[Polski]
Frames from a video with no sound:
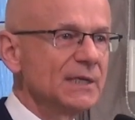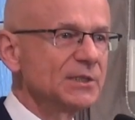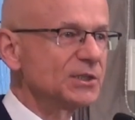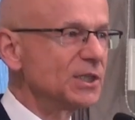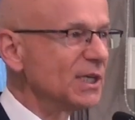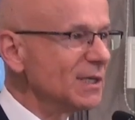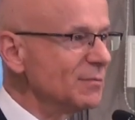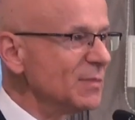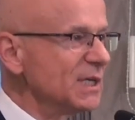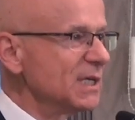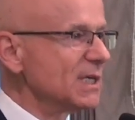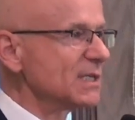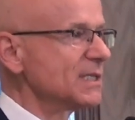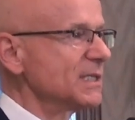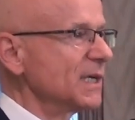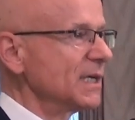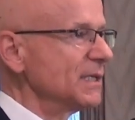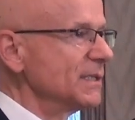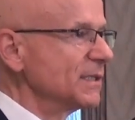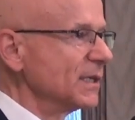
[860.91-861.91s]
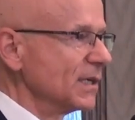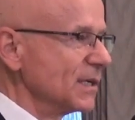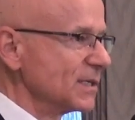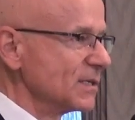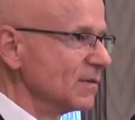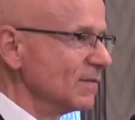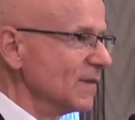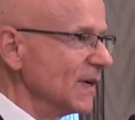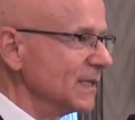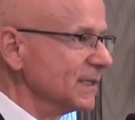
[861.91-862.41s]
Tymi jest
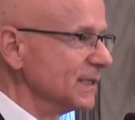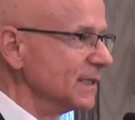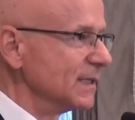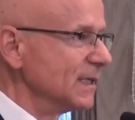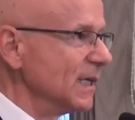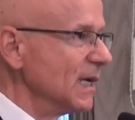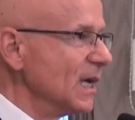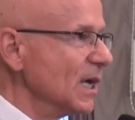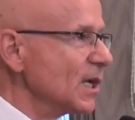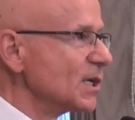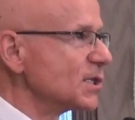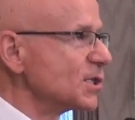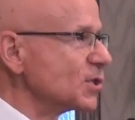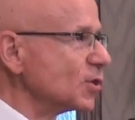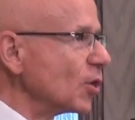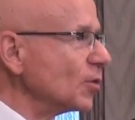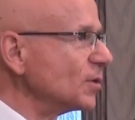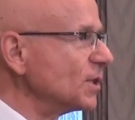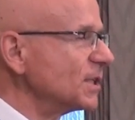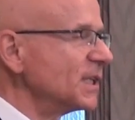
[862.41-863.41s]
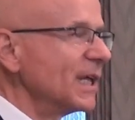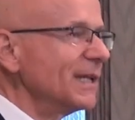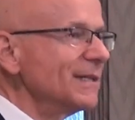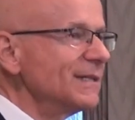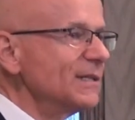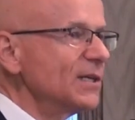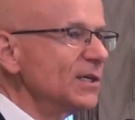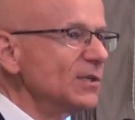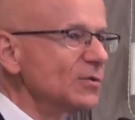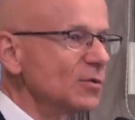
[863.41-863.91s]
zainteresowany. Stąd
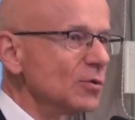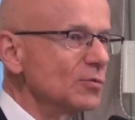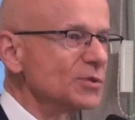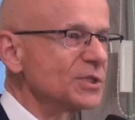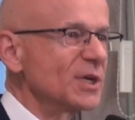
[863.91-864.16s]
ten tytuł,